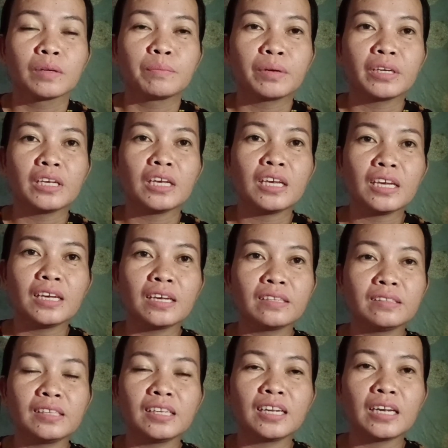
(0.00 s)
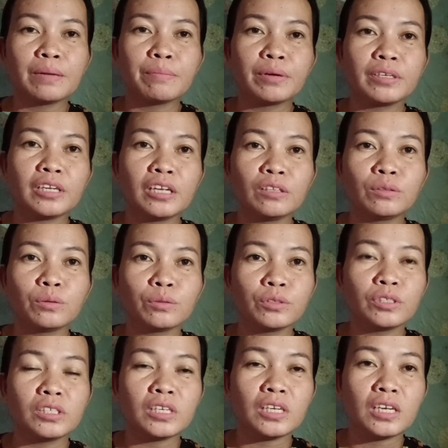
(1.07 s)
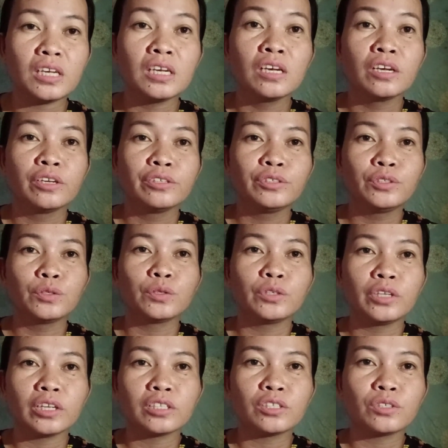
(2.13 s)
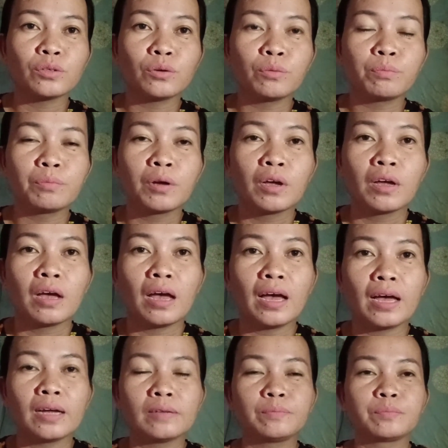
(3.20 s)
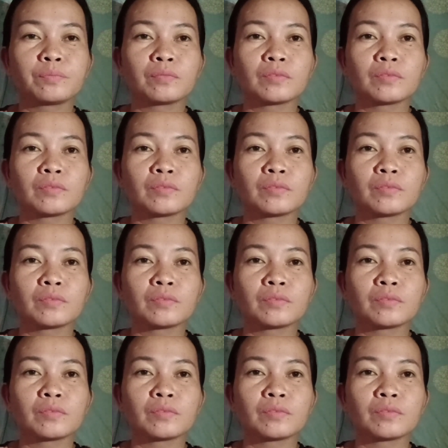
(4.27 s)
maghihiganti na naman itong si Juliet. So, uh,